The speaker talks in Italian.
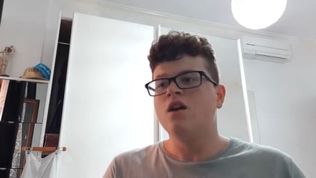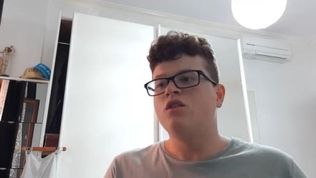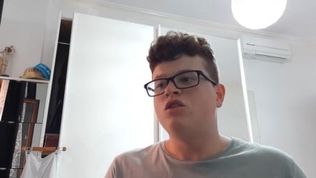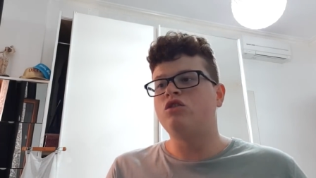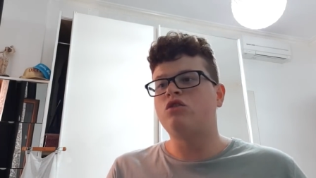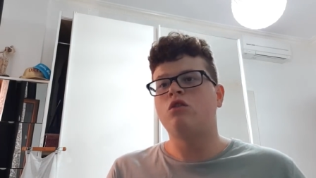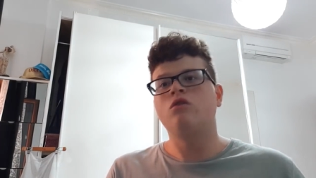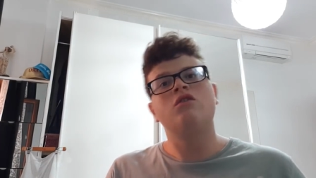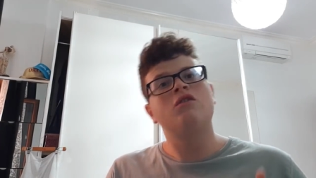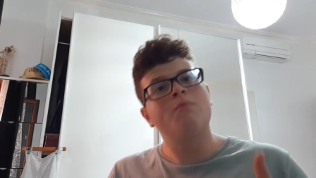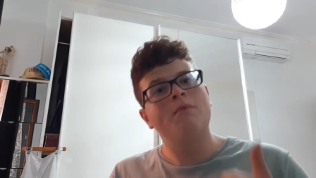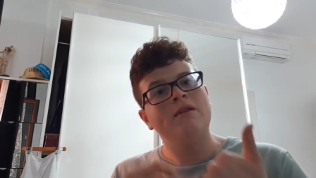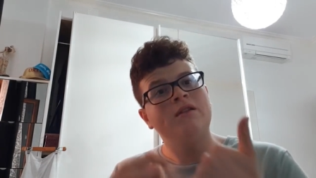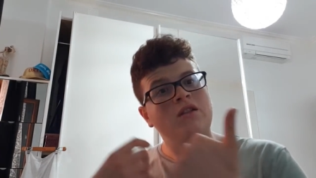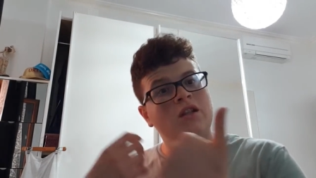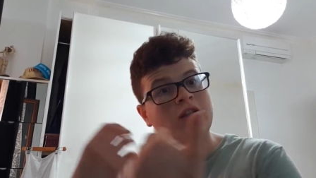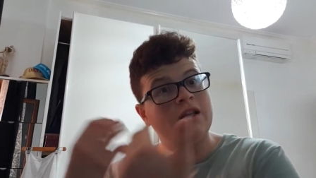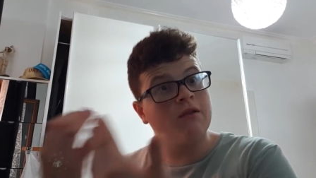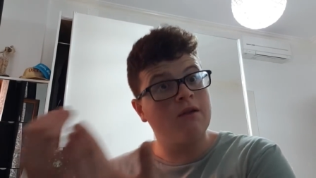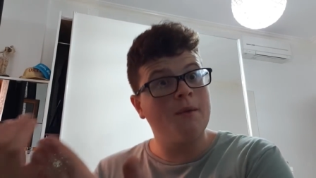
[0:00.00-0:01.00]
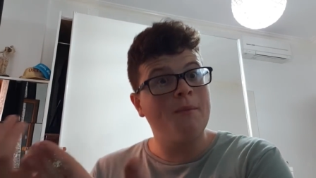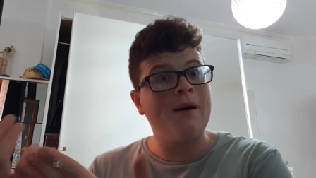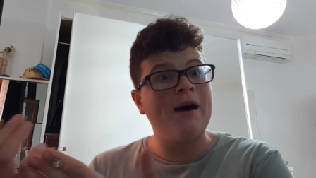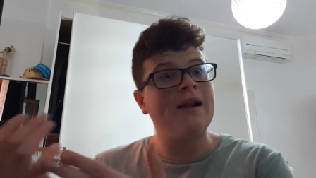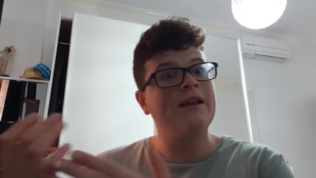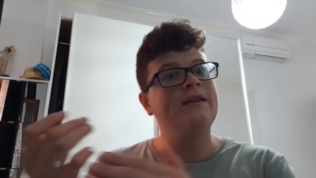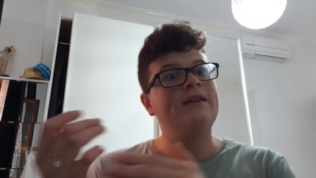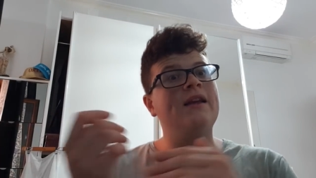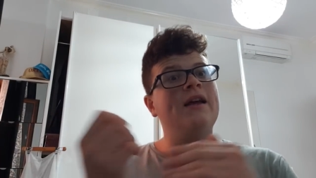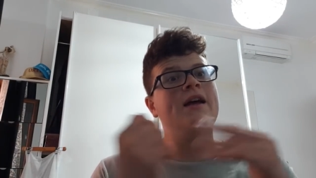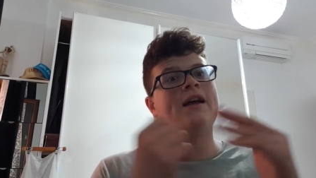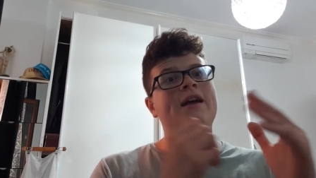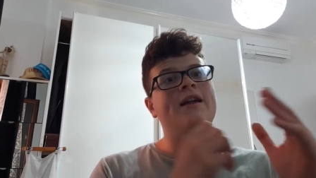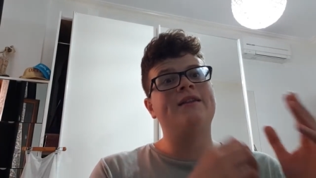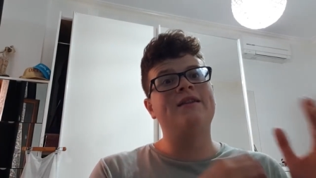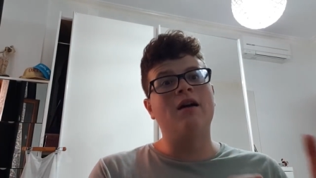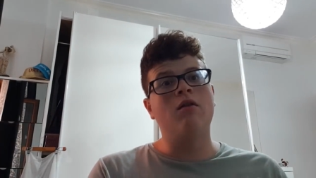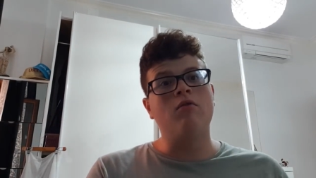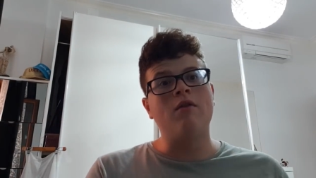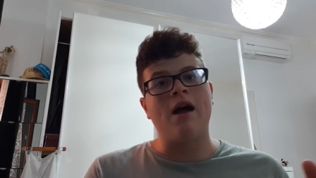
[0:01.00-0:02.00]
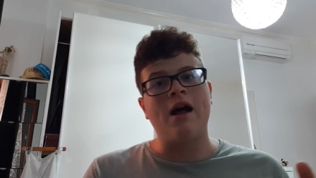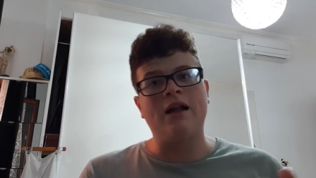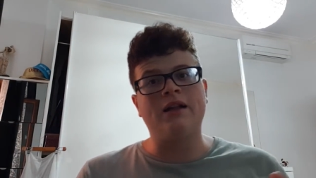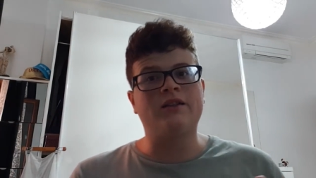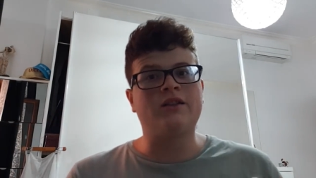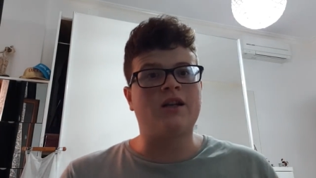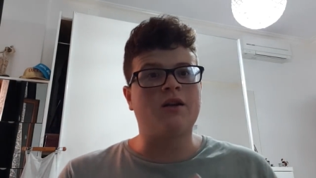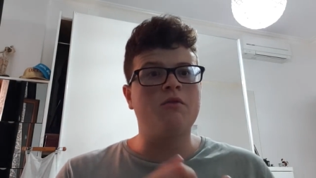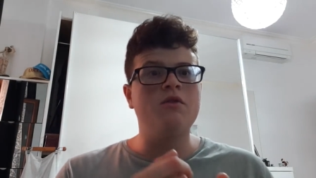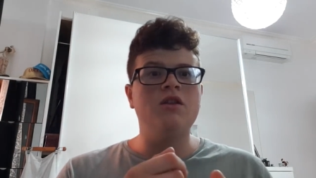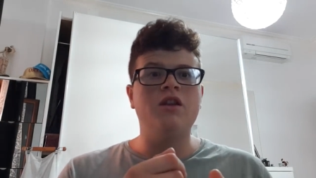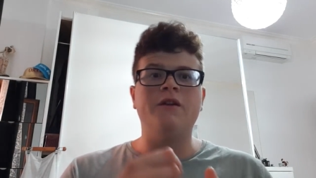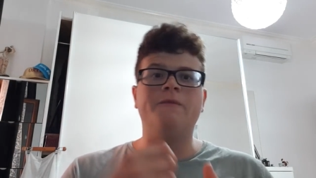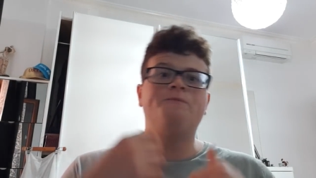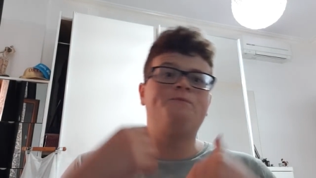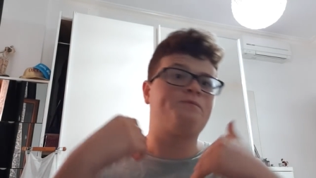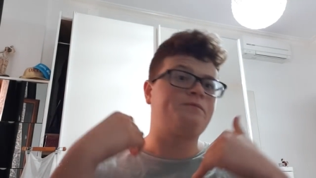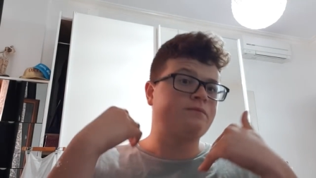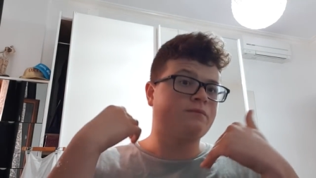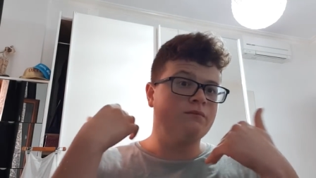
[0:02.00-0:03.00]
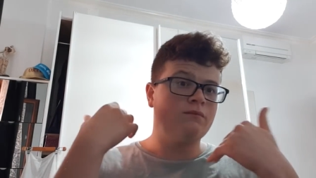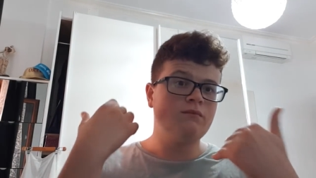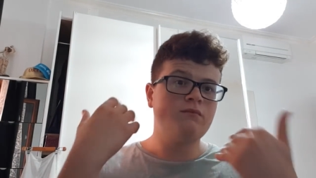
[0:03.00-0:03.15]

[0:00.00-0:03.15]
Ci sono smentite da una parte e da un'altra, quindi